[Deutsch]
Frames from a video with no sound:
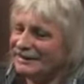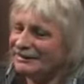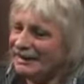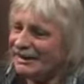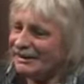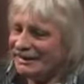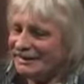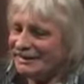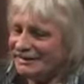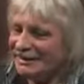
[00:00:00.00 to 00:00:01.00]
deswegen
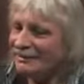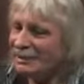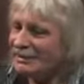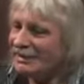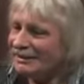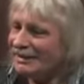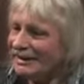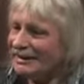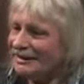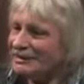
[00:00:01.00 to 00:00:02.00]
ist man da ein bisschen
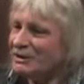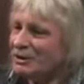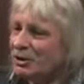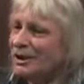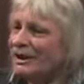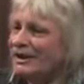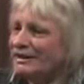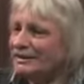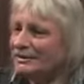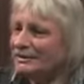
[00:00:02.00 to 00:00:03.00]
sehr
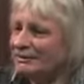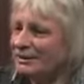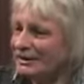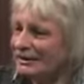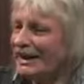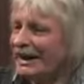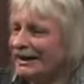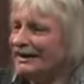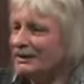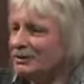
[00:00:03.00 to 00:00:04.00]
still mit diesen
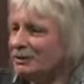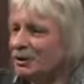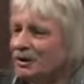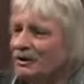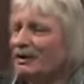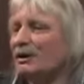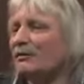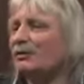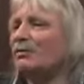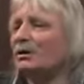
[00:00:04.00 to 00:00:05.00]
alten Sprüchen, ja.
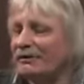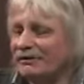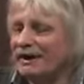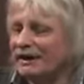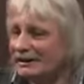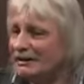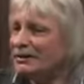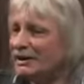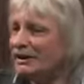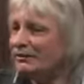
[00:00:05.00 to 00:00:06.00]
wo man vieles
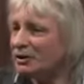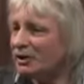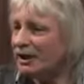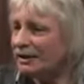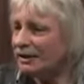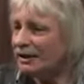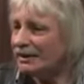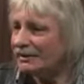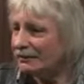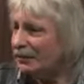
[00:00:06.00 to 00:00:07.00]
nur nicht verstanden
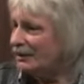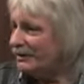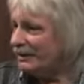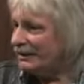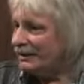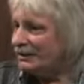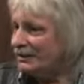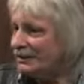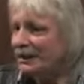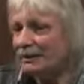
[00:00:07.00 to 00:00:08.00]
hat im 19.
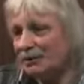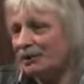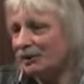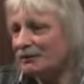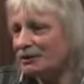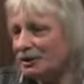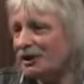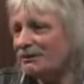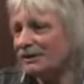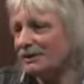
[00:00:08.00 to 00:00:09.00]
Jahrhundert. Aber heute
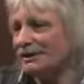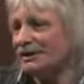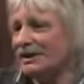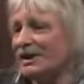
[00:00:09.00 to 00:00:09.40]
versteht man das.